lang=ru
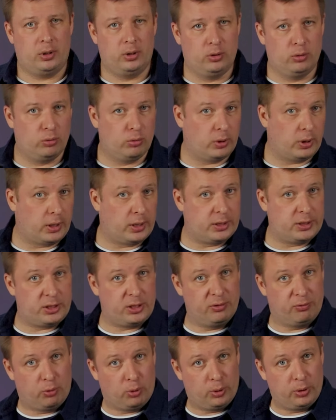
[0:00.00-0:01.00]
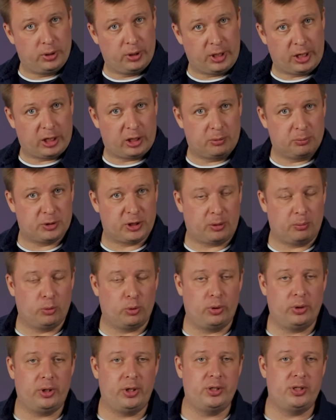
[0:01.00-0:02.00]
Ну а сегодня рядом со
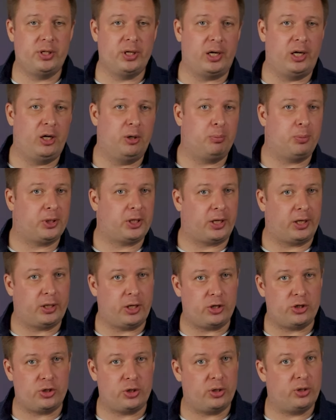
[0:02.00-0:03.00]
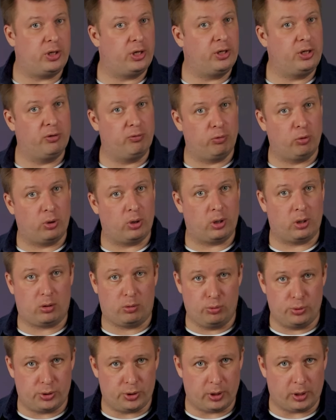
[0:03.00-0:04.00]
мной идеально подходящая для него
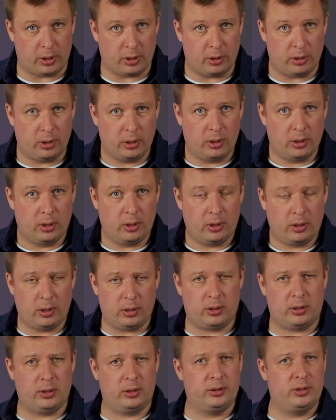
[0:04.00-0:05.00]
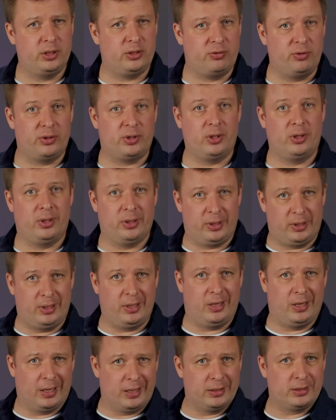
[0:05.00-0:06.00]
акустика. Это действительно
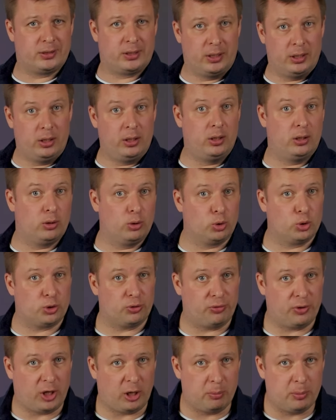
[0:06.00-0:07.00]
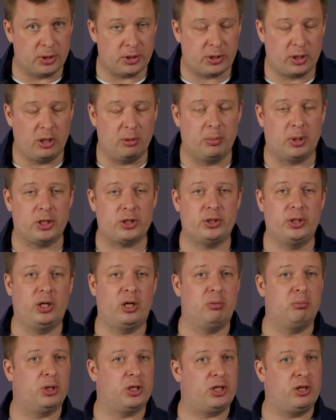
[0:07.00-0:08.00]
гигантские и тоже флагманские башни
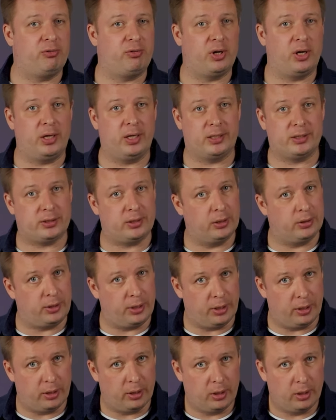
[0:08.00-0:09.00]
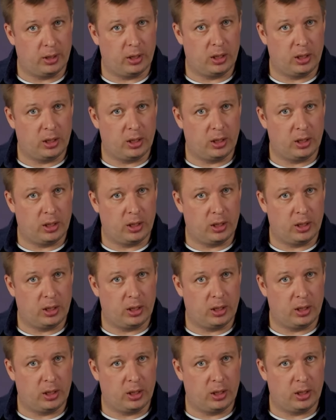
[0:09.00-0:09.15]
Эмотива XT3,